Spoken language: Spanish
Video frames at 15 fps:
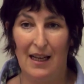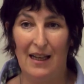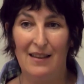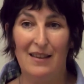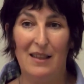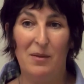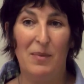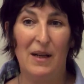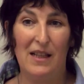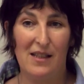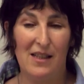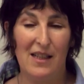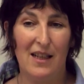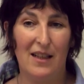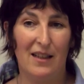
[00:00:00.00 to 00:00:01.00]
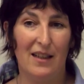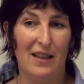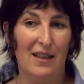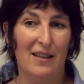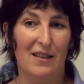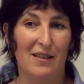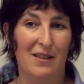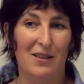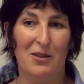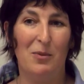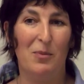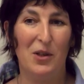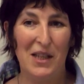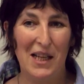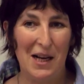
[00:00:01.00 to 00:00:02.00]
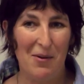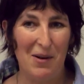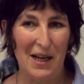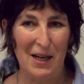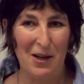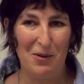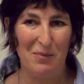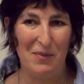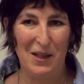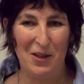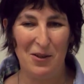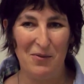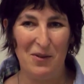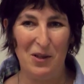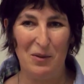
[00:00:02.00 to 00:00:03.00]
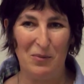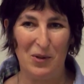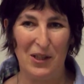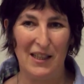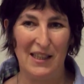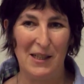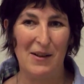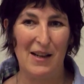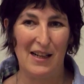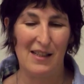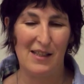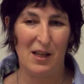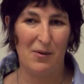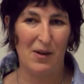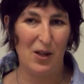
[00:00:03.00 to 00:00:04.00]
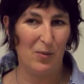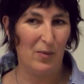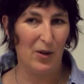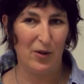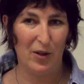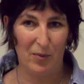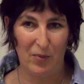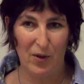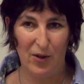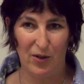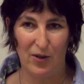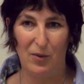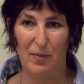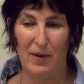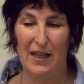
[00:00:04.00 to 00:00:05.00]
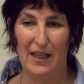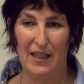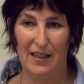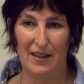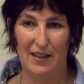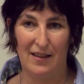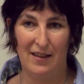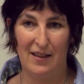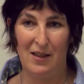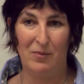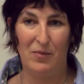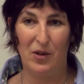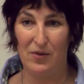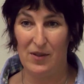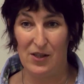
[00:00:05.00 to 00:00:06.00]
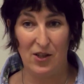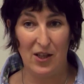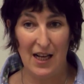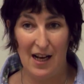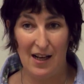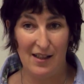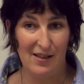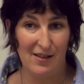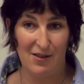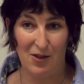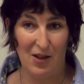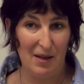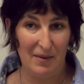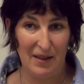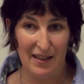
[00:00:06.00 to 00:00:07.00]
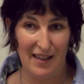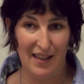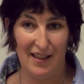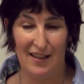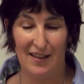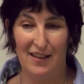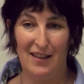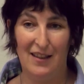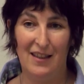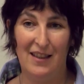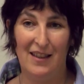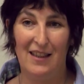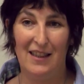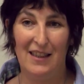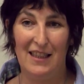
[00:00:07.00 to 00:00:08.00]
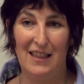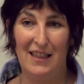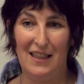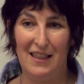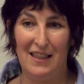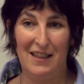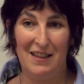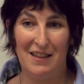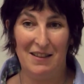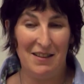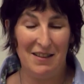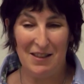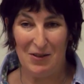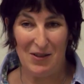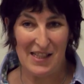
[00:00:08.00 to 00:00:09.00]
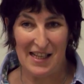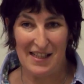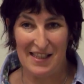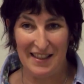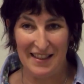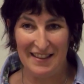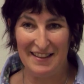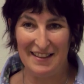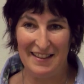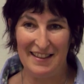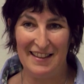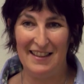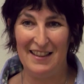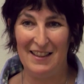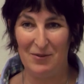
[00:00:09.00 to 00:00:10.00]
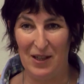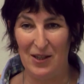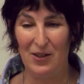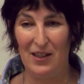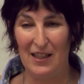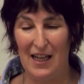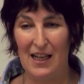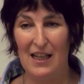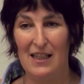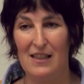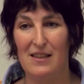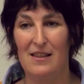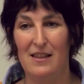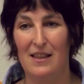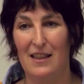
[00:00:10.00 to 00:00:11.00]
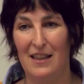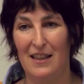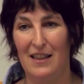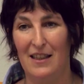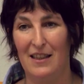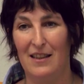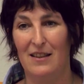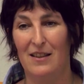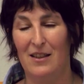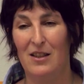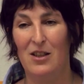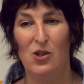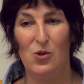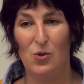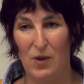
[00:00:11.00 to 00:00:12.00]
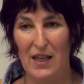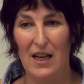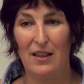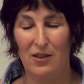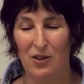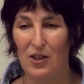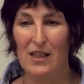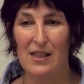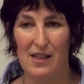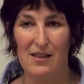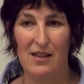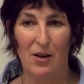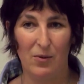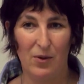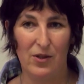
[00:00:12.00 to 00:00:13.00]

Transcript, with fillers: Antes parecía que no podían hablar en un micrófono porque estaba reservado para unos pocos, para profesionales solamente y, no es así. Y bueno, en Alas eh, suenan todas esas